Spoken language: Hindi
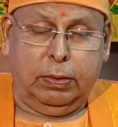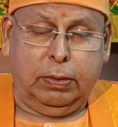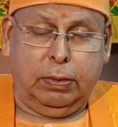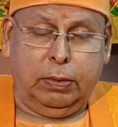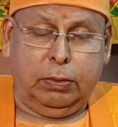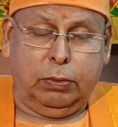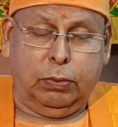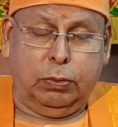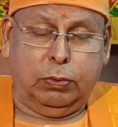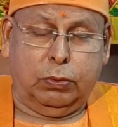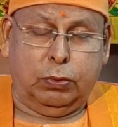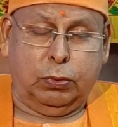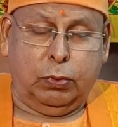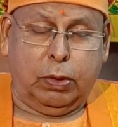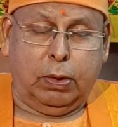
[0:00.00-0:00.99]
तो
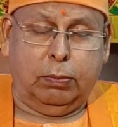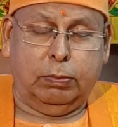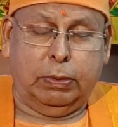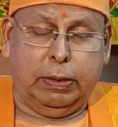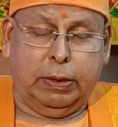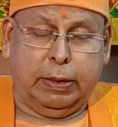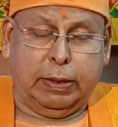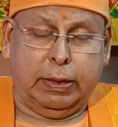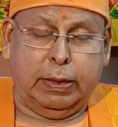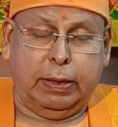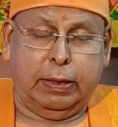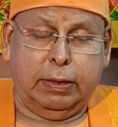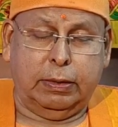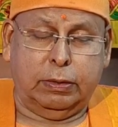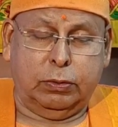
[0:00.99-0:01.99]
जो हम देखे हैं
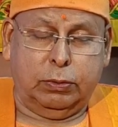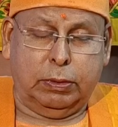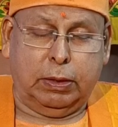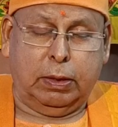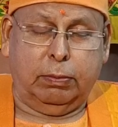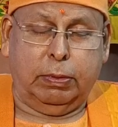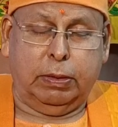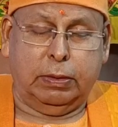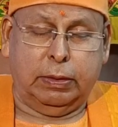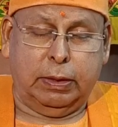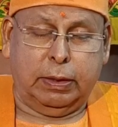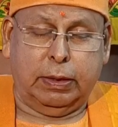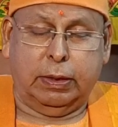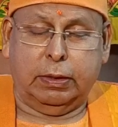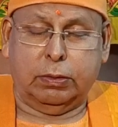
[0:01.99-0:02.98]
इस दुनिया में
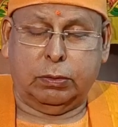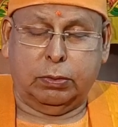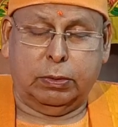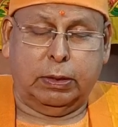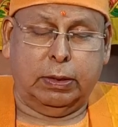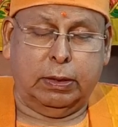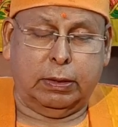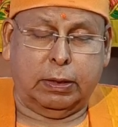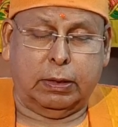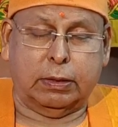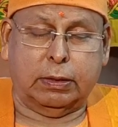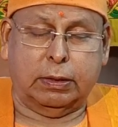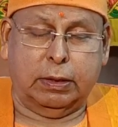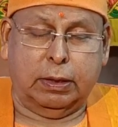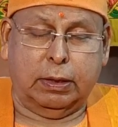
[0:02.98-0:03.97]
देखे हैं सुने हैं टच
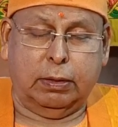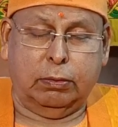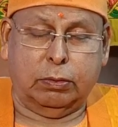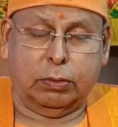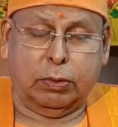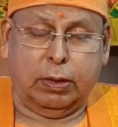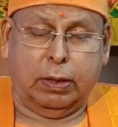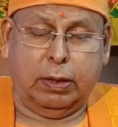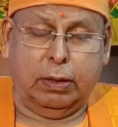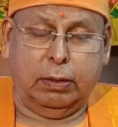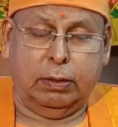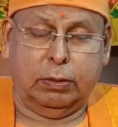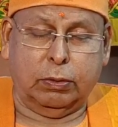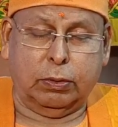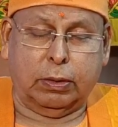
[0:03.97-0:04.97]
किए हैं उसका है
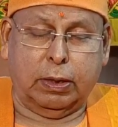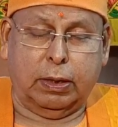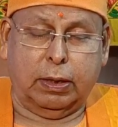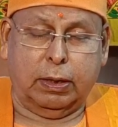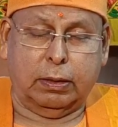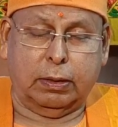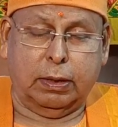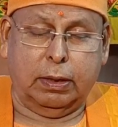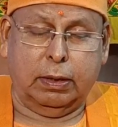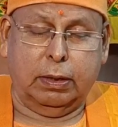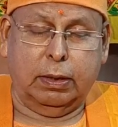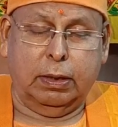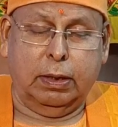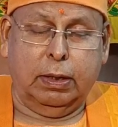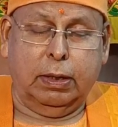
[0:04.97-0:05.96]
इसको कहलाता है
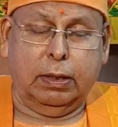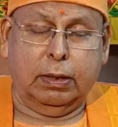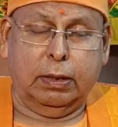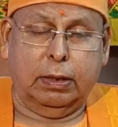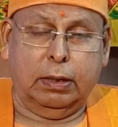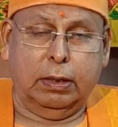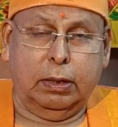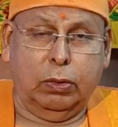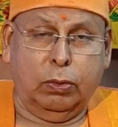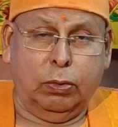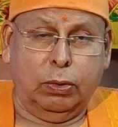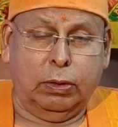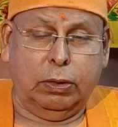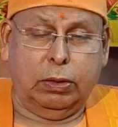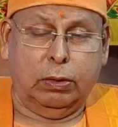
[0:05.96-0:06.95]
कि यह
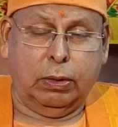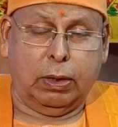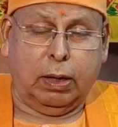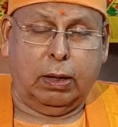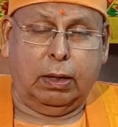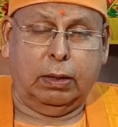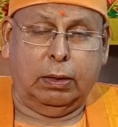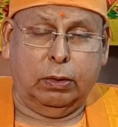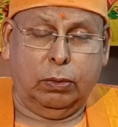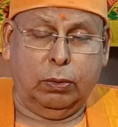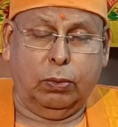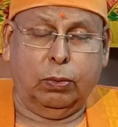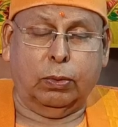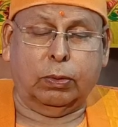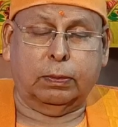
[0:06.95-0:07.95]
यह काल यह
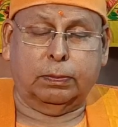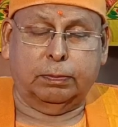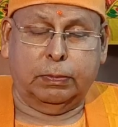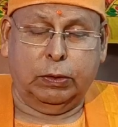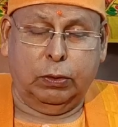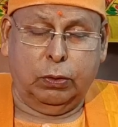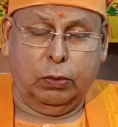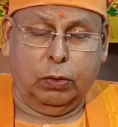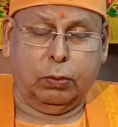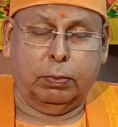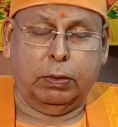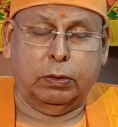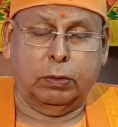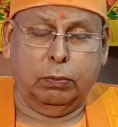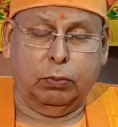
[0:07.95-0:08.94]
लोक यह लोक में
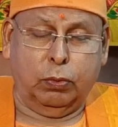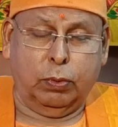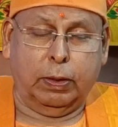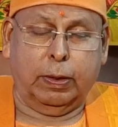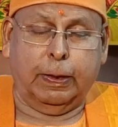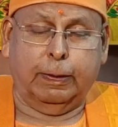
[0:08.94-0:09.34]
जो भोग है